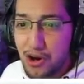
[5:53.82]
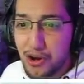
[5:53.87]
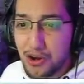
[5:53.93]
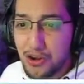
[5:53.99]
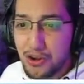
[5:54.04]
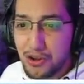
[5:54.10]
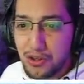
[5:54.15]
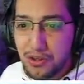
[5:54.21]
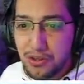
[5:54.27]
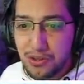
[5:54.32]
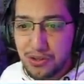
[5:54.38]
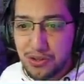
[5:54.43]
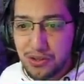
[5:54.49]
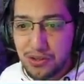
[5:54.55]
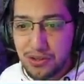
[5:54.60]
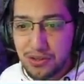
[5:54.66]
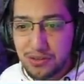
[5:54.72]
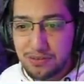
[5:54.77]
خفاش
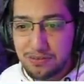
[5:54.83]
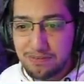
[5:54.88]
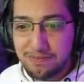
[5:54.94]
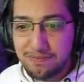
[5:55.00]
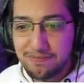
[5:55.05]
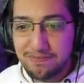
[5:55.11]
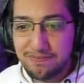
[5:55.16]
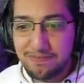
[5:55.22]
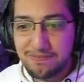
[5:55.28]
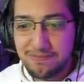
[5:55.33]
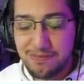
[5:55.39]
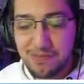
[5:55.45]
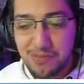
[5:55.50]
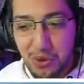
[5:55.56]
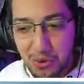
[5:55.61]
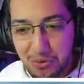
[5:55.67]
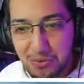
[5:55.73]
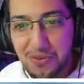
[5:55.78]
ده خفاش ده؟
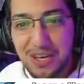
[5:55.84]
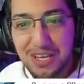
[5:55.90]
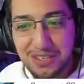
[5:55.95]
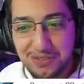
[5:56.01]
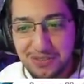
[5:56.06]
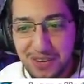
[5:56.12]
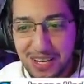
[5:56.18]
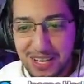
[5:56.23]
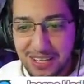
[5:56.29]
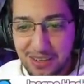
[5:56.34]
خفاش فعلا